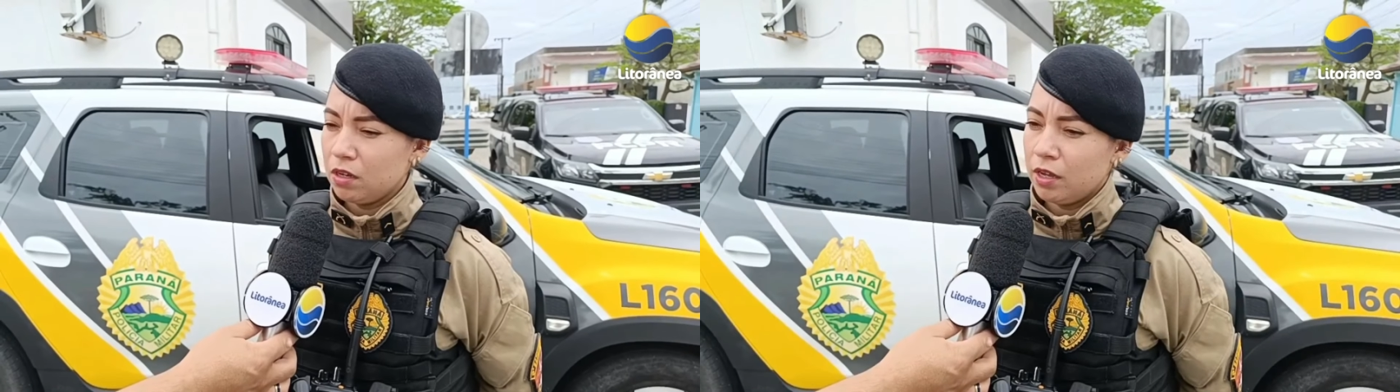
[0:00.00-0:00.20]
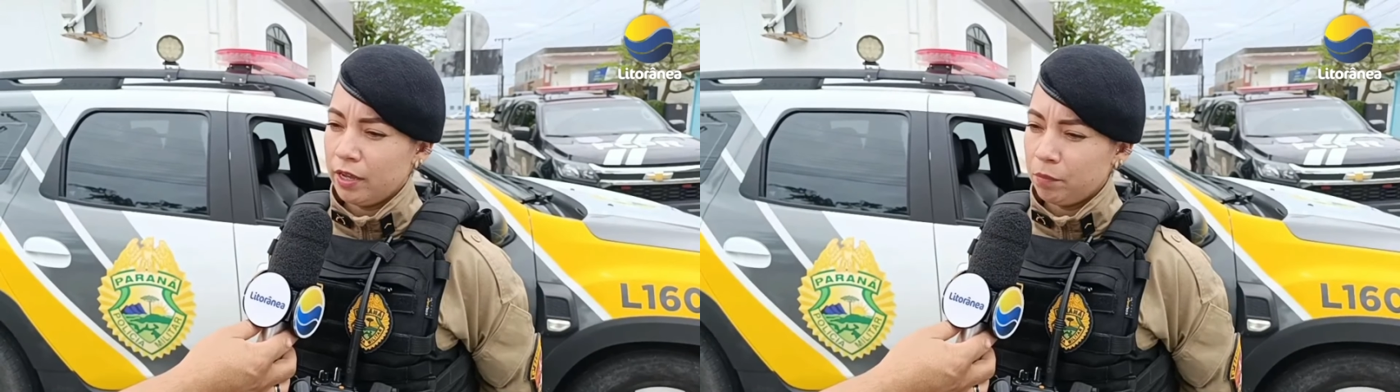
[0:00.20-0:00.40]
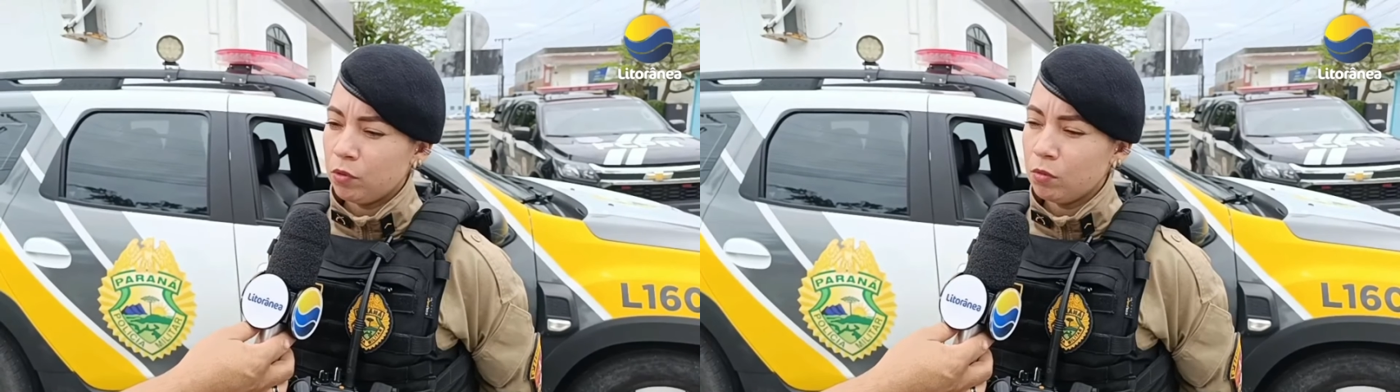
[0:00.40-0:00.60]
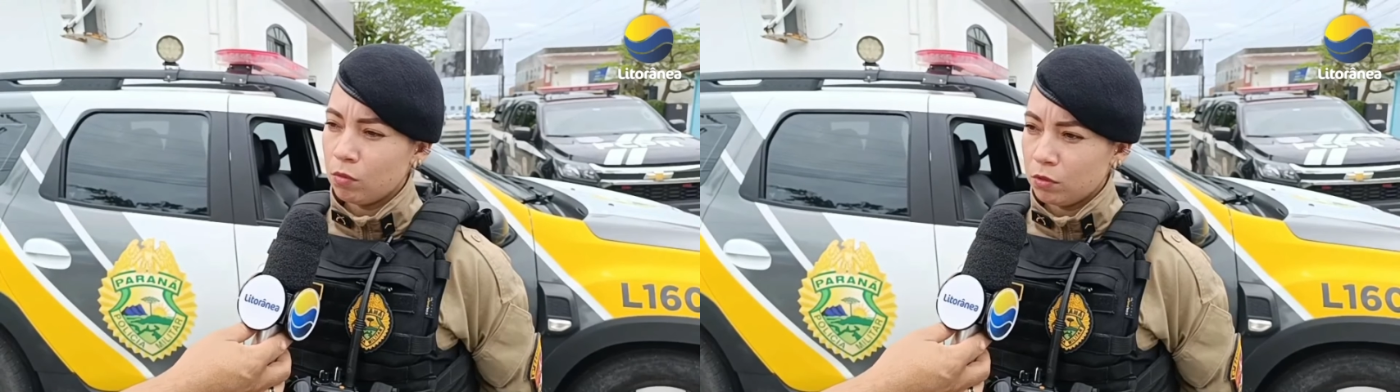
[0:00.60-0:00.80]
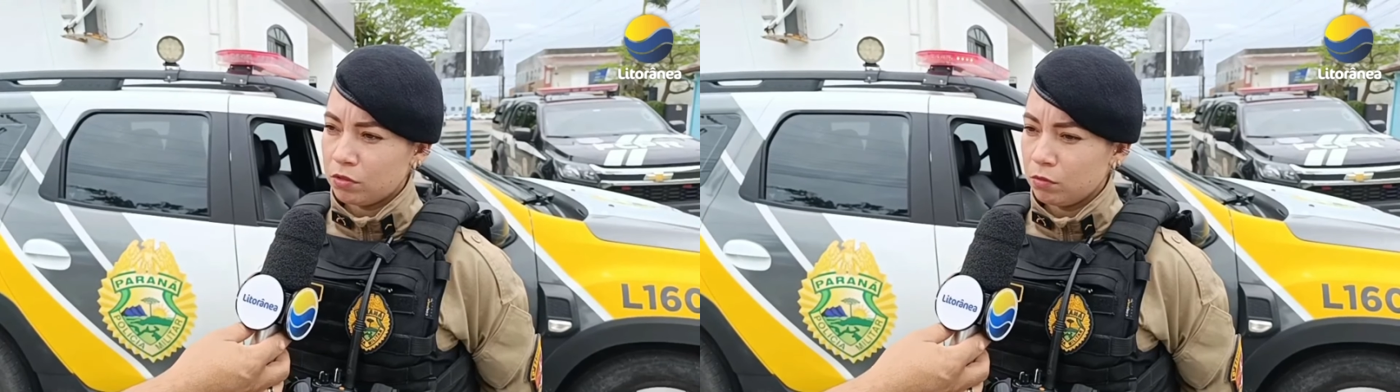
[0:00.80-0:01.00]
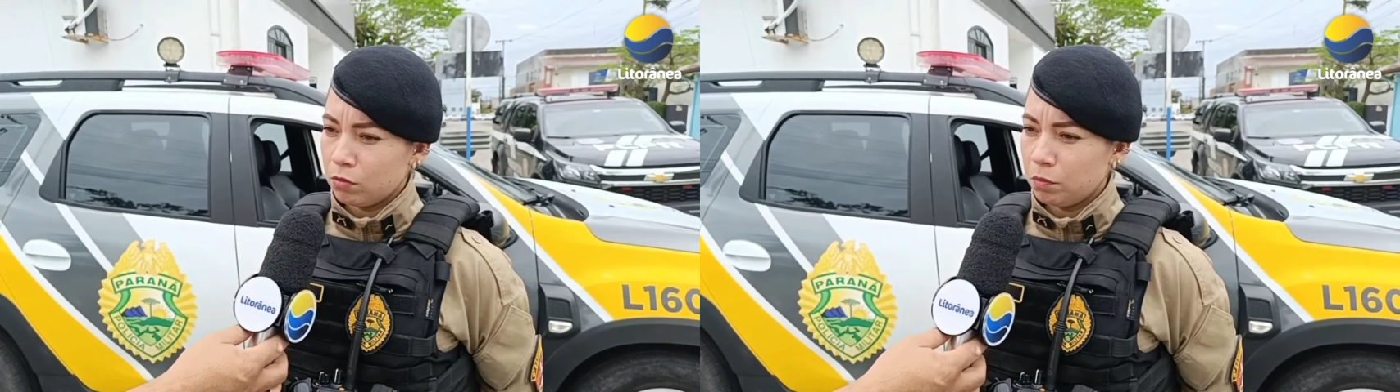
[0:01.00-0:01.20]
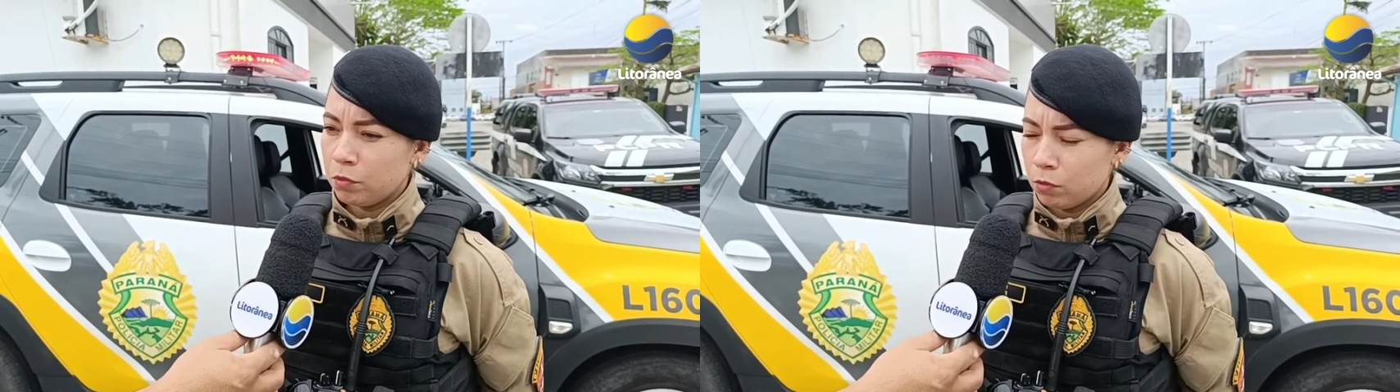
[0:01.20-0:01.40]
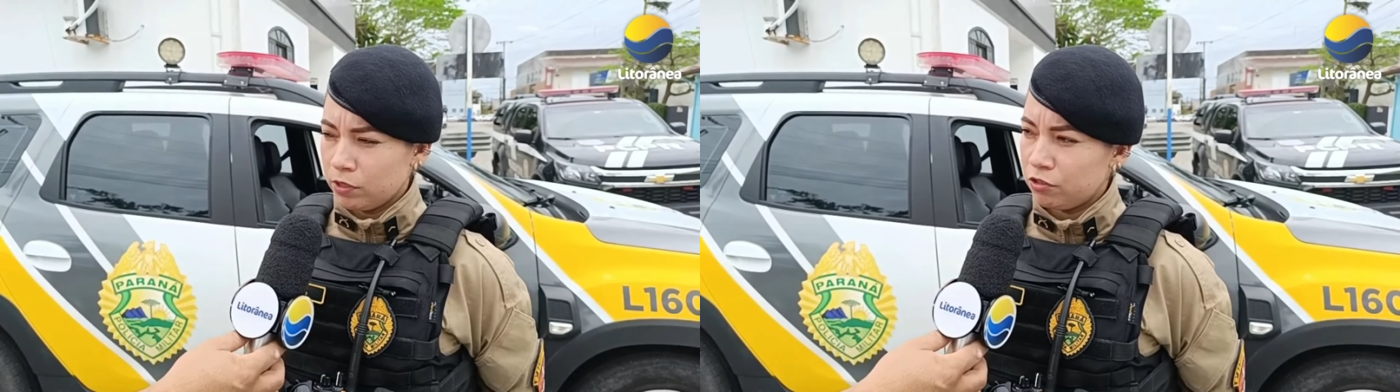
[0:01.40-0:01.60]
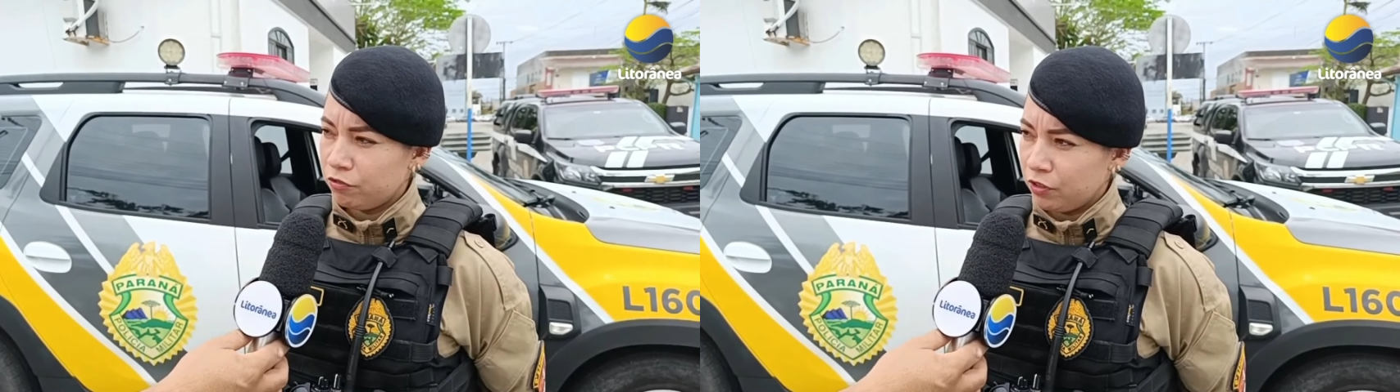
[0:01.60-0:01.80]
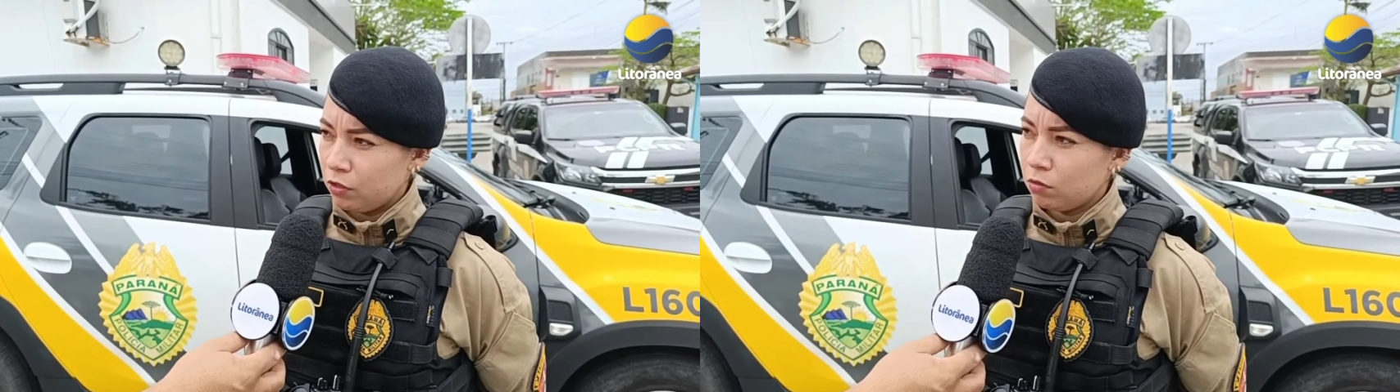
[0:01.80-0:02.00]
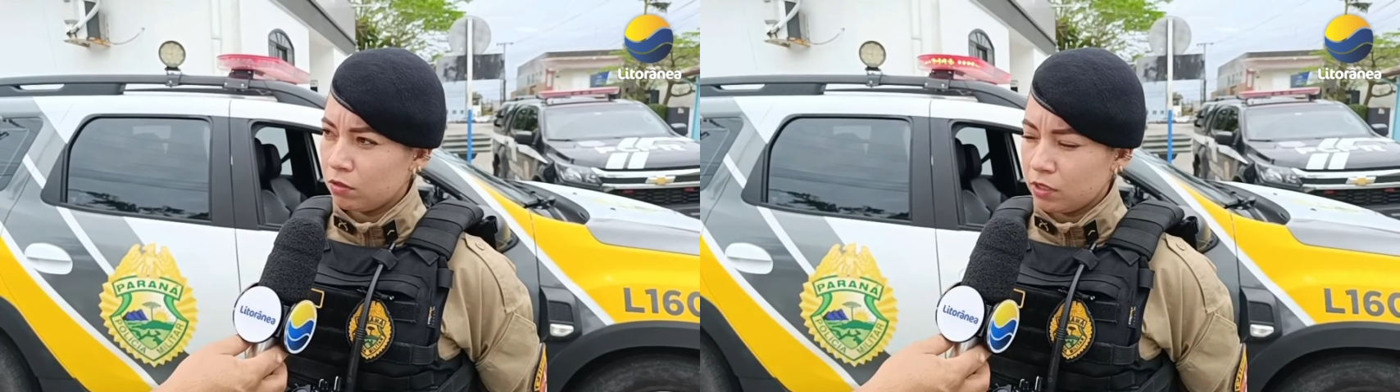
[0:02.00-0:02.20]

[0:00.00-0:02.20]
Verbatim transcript: é por um outro, por um indivíduo